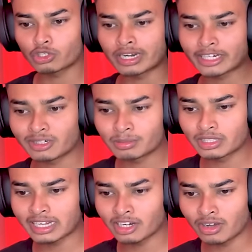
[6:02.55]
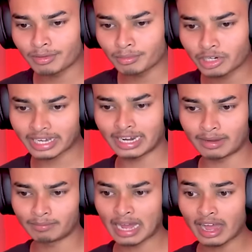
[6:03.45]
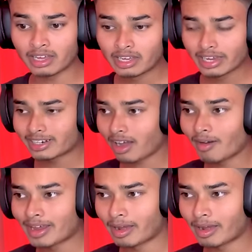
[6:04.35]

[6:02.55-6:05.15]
করে একটু ভূত আসলো আমি মরে গেলাম বা এটা হবে না